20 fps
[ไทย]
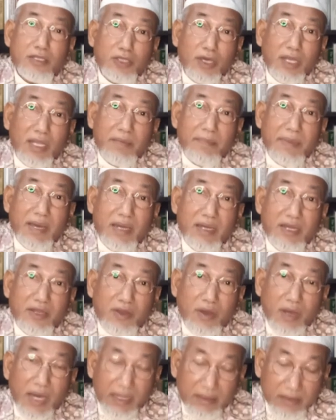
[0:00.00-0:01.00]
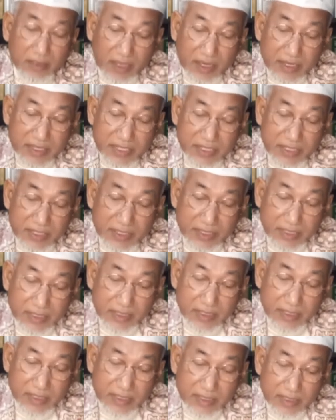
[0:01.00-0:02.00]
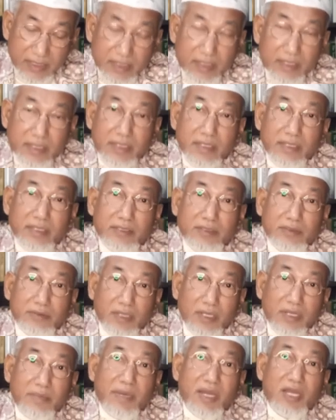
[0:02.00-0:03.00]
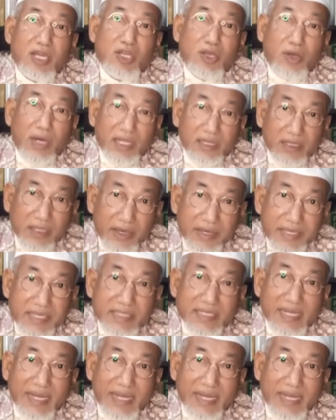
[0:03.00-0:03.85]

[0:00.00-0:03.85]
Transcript: ตอลบาริดออัลลอฮิตอลบาริดออัลลอฮิ